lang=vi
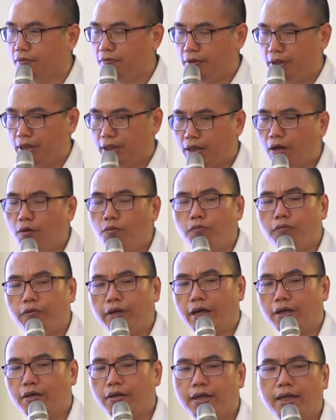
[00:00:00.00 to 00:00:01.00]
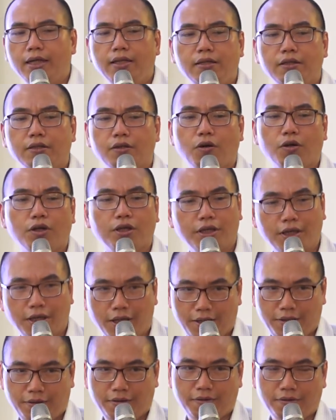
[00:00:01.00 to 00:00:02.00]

Vì công việc nó đến từ con người.